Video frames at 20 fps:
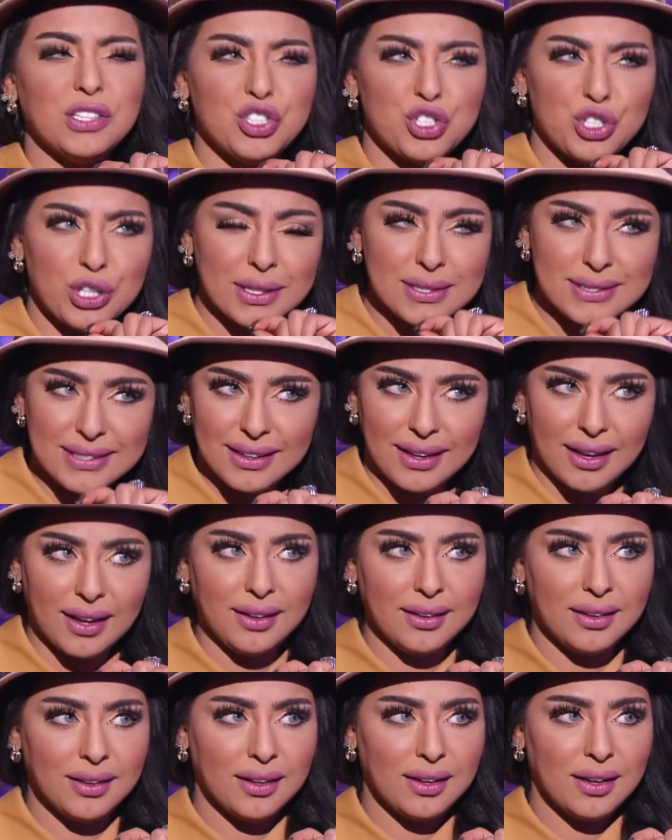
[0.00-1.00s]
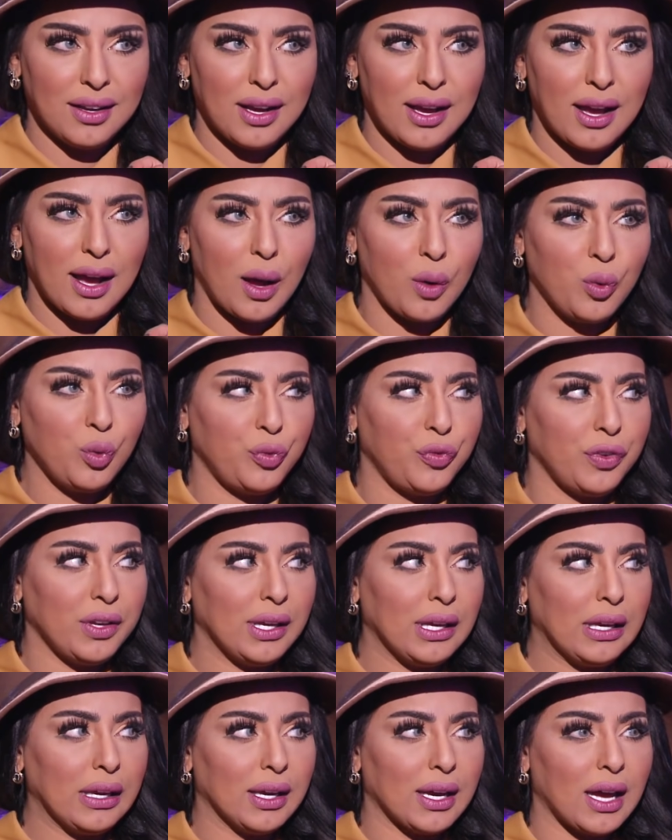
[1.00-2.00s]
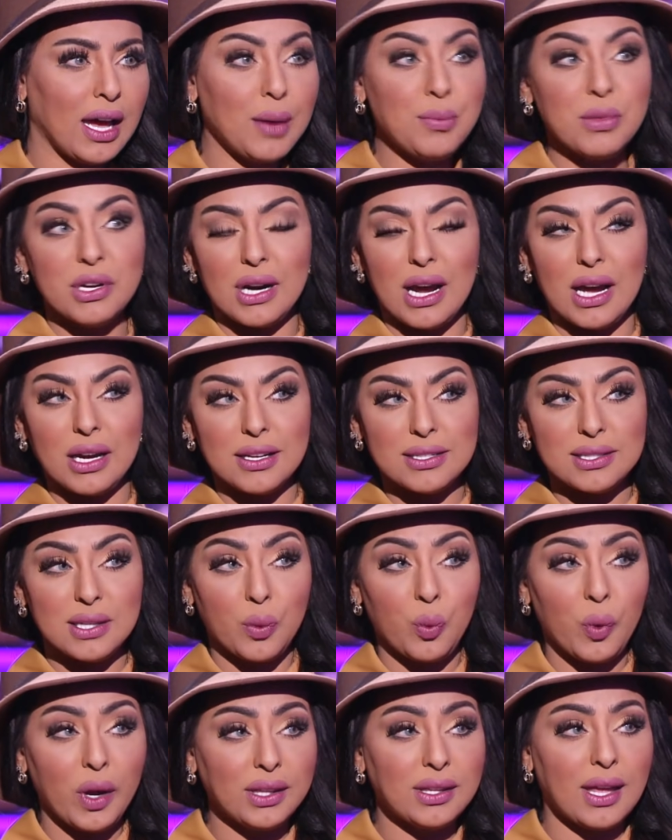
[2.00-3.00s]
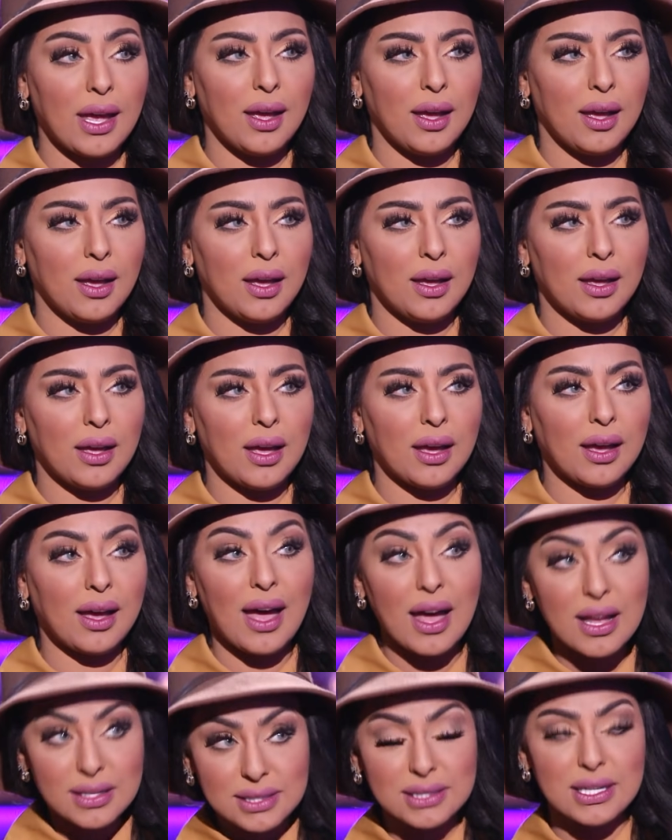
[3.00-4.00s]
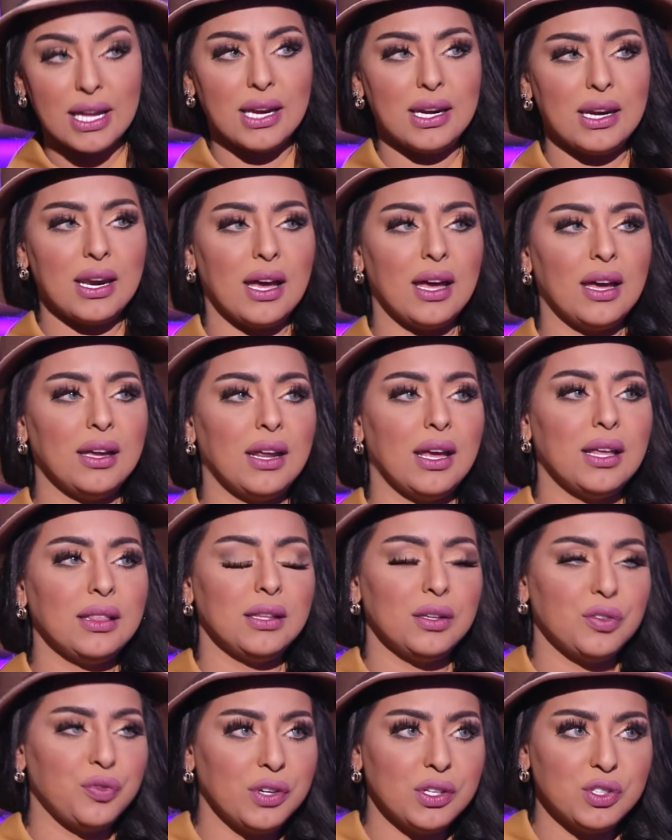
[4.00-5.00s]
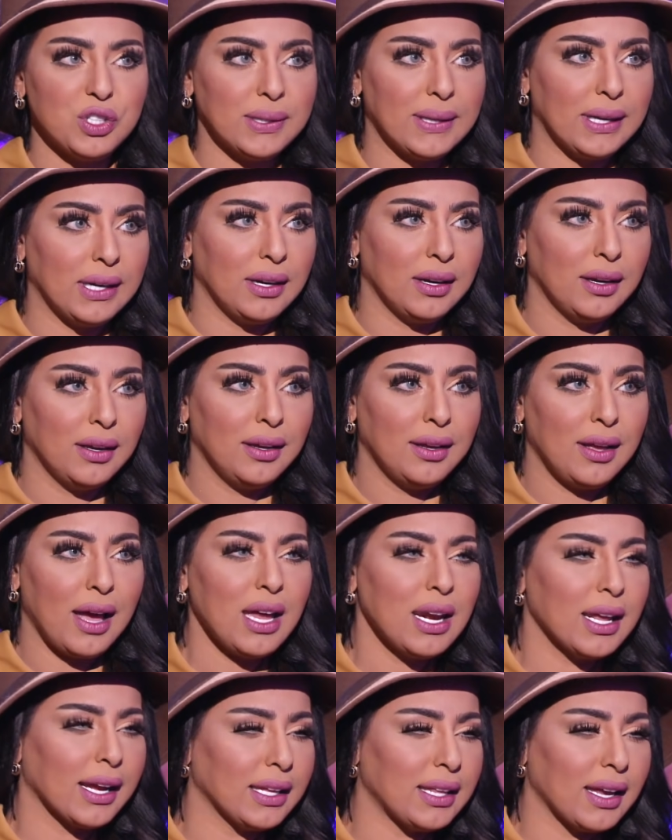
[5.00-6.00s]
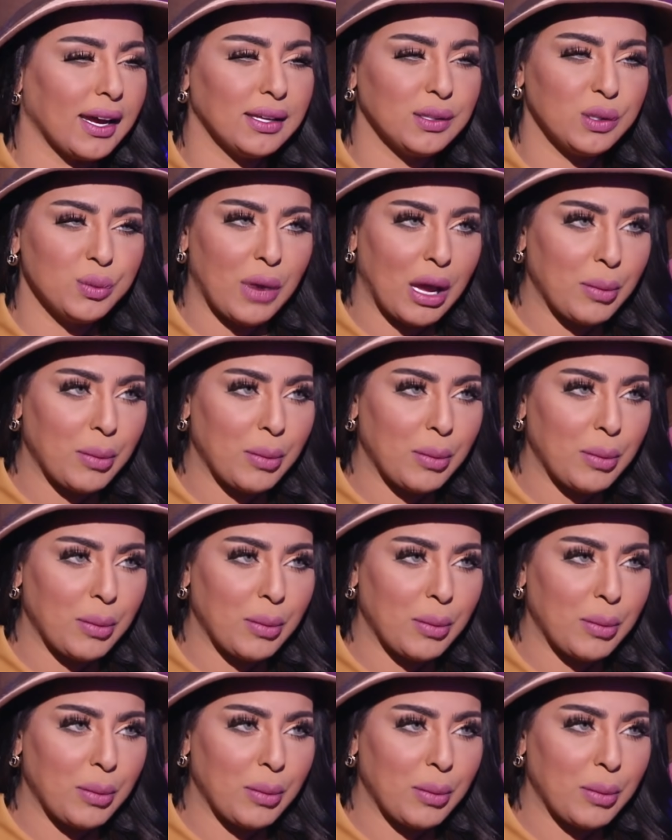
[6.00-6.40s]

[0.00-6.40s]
الشخصيه او في امر انا سويته قاصده ان انا اثير فيه الجدل مم. انا قاعده اقدم